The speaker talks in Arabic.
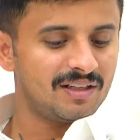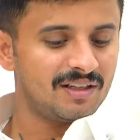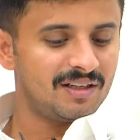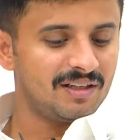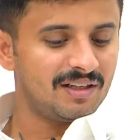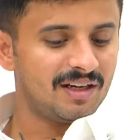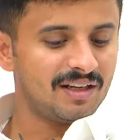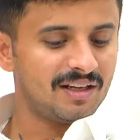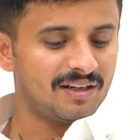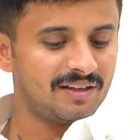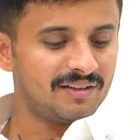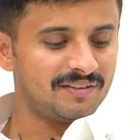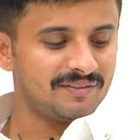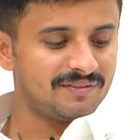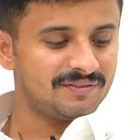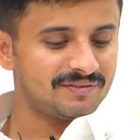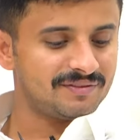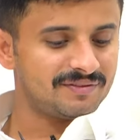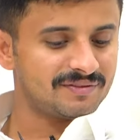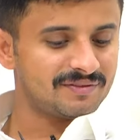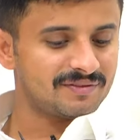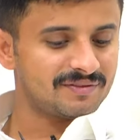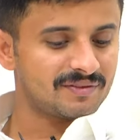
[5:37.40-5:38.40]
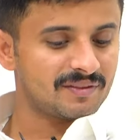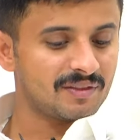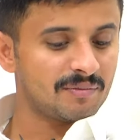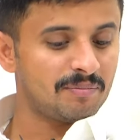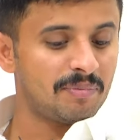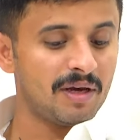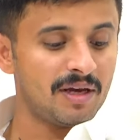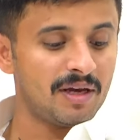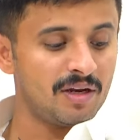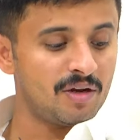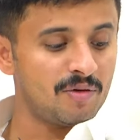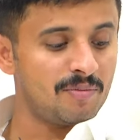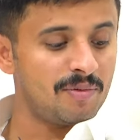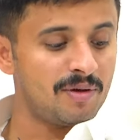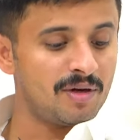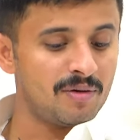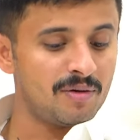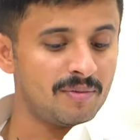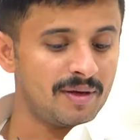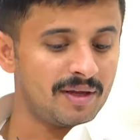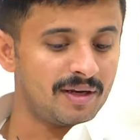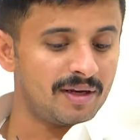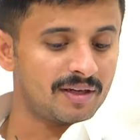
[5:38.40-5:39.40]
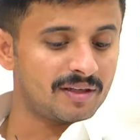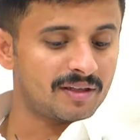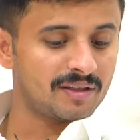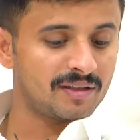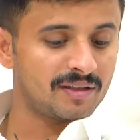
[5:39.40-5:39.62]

انا آه، جاني السؤال بيني بيني بينك